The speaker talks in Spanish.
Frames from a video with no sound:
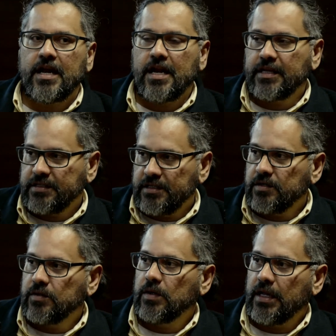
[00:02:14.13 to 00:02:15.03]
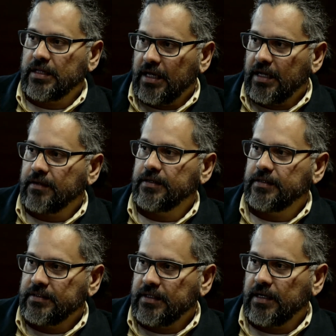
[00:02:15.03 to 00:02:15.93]
a las 5 de la tarde
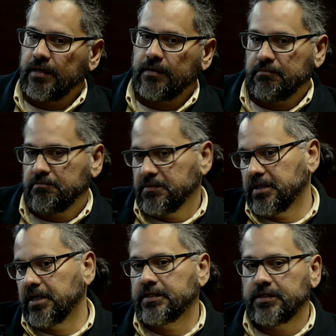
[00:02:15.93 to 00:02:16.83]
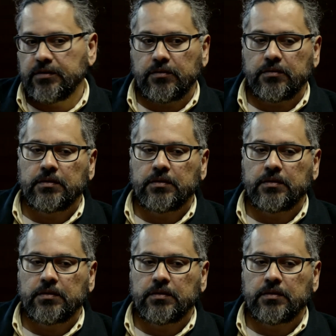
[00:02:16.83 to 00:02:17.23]
estará, estaré haciendo